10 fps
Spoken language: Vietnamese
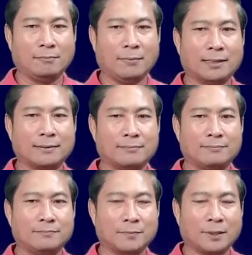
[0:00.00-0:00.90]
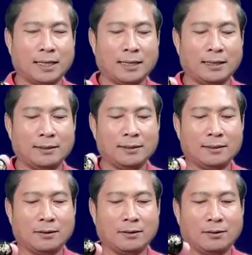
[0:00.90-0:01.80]
bạn
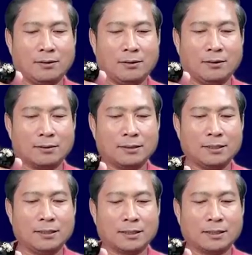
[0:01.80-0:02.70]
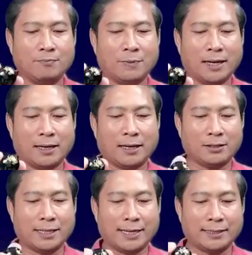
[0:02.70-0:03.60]
hơi có chia đầm nang
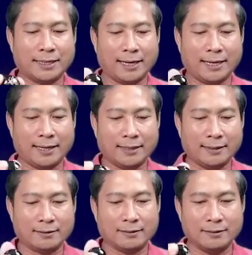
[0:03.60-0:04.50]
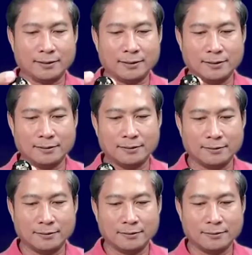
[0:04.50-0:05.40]
anh đã đây là từ kháng chương
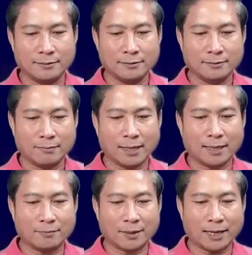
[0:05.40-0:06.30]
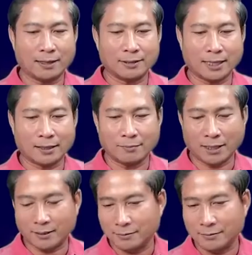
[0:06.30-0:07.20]
bà đầm nang anh đã
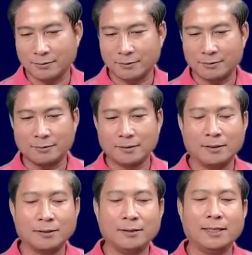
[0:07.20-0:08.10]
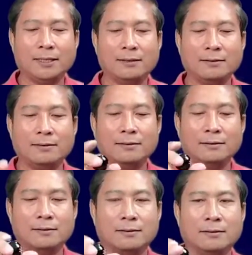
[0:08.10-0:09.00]
màu ní
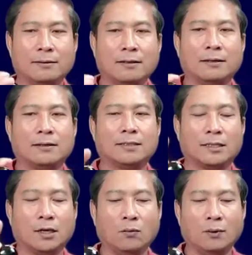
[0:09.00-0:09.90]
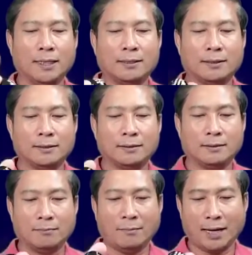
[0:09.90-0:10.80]
cứ ờ, chiếc khui
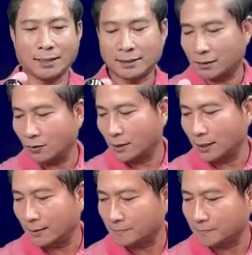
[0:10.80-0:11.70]
bà chiếc khui